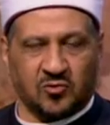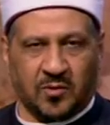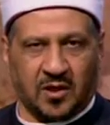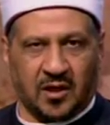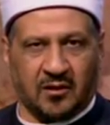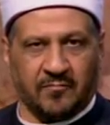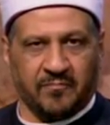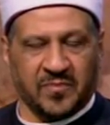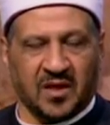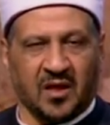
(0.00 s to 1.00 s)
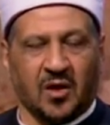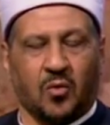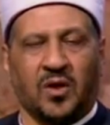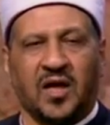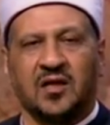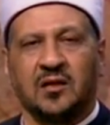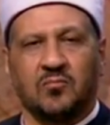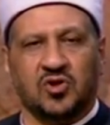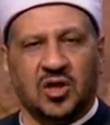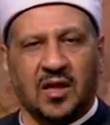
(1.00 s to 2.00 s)
بالله ولكن
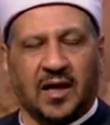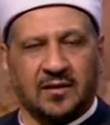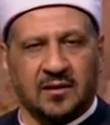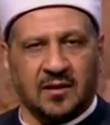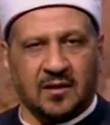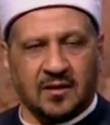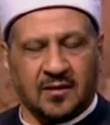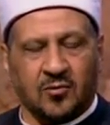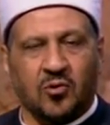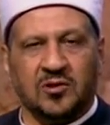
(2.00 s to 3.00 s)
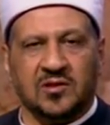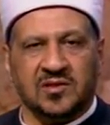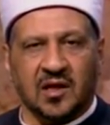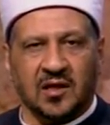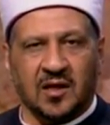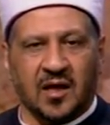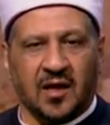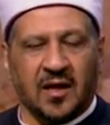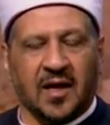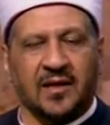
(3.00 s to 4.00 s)
المشكله عند الاخت السائله
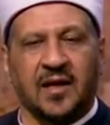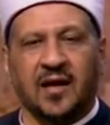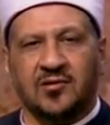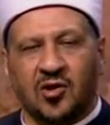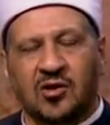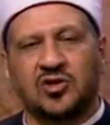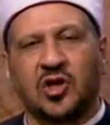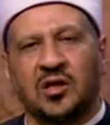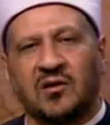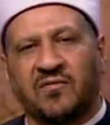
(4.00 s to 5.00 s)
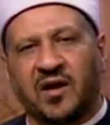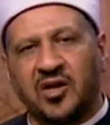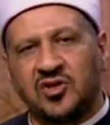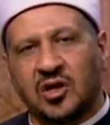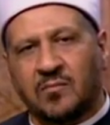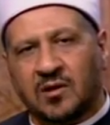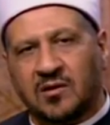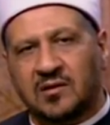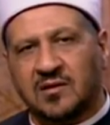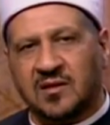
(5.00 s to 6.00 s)
انها ترجع للفاحشه مره
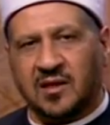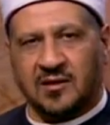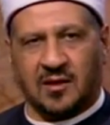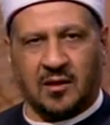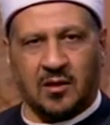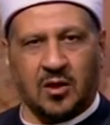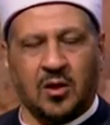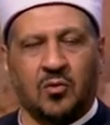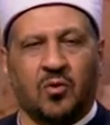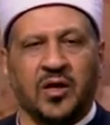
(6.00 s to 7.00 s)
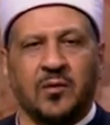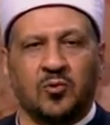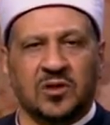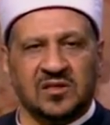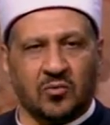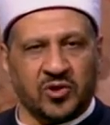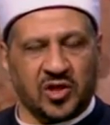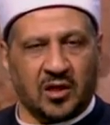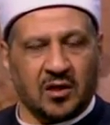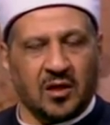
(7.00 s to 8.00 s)
ثانيه وهي
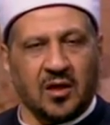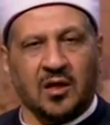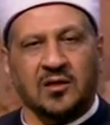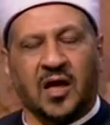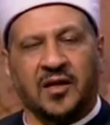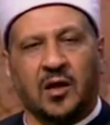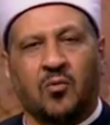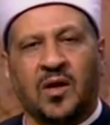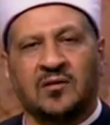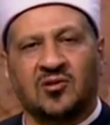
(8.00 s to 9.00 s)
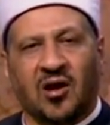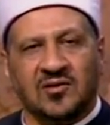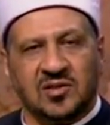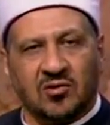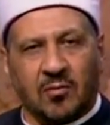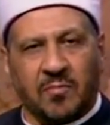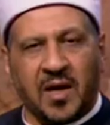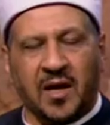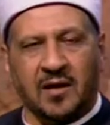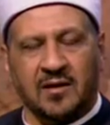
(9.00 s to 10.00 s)
متزوجه يعني اولا تعصي
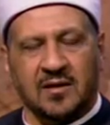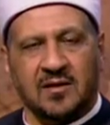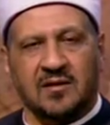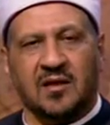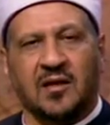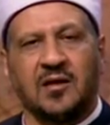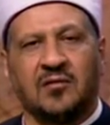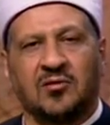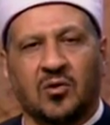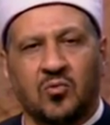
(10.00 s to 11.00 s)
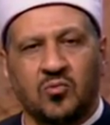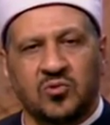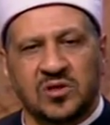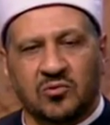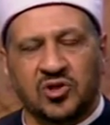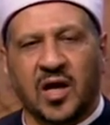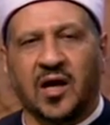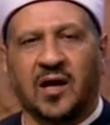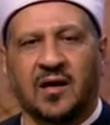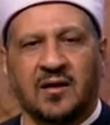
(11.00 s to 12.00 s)
ربها ثانيا تخون
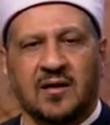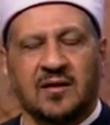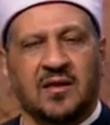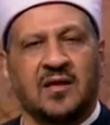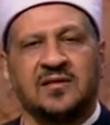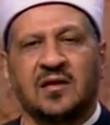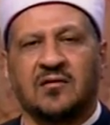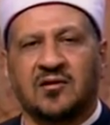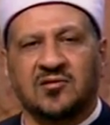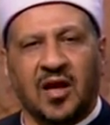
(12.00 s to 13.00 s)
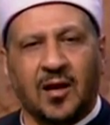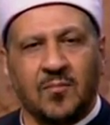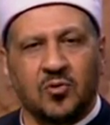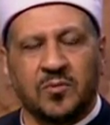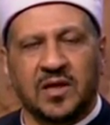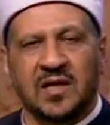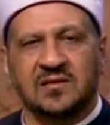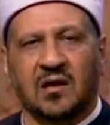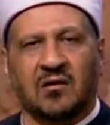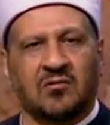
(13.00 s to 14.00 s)
زوجها ثالثا قد تحمل من
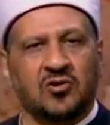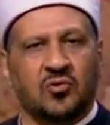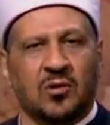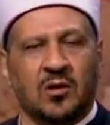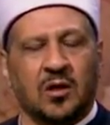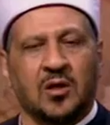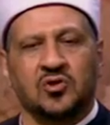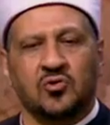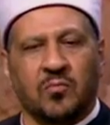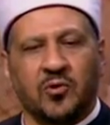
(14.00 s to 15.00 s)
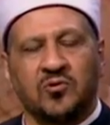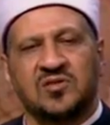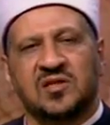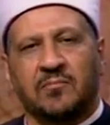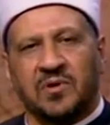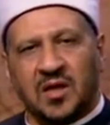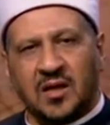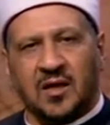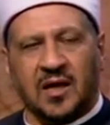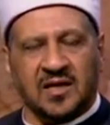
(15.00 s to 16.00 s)
هذا الرجل ثم ينسب
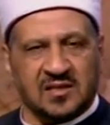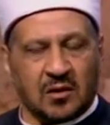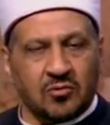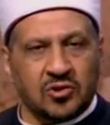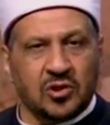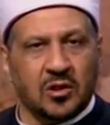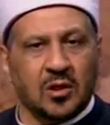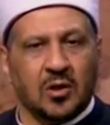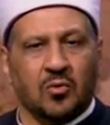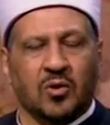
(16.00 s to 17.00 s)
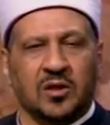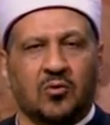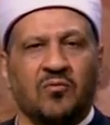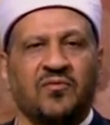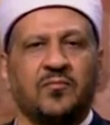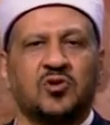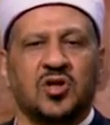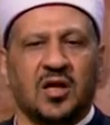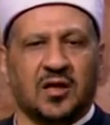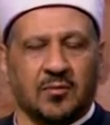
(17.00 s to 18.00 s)
الى الزوج وتكون في
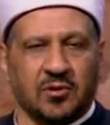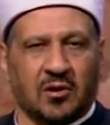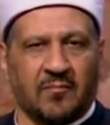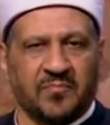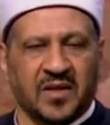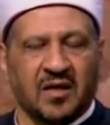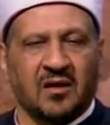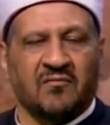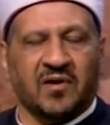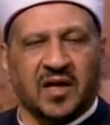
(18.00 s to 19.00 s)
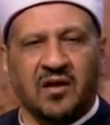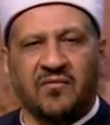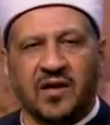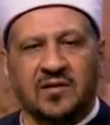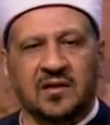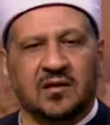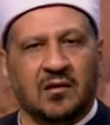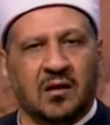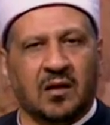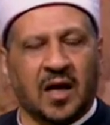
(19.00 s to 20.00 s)
مشكله كبيره فكيف هي
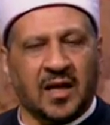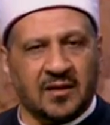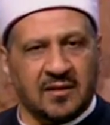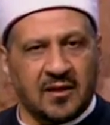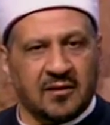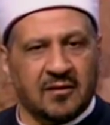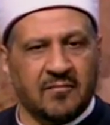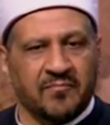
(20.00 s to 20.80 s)
تتجرأ على ذلك